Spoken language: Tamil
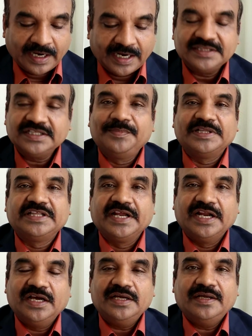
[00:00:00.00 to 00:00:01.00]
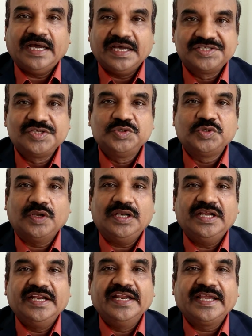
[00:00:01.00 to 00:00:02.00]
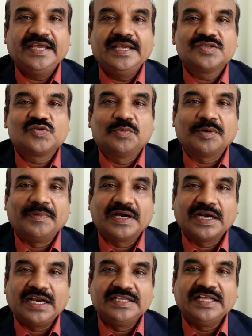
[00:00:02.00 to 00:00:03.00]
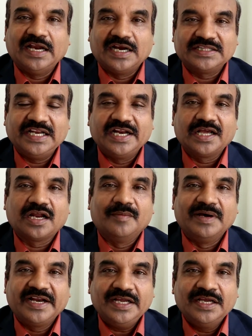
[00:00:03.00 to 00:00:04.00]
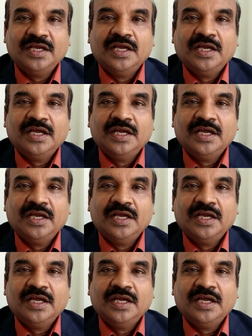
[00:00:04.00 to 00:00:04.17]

அடுத்தது பார்த்தீங்கன்னா ஆஸ் யூஷுவல் இன்னைக்கு சூப்பர் மார்க்கெட்லேருந்து எல்லா இடத்துலையும் இருக்கிற மாதிரி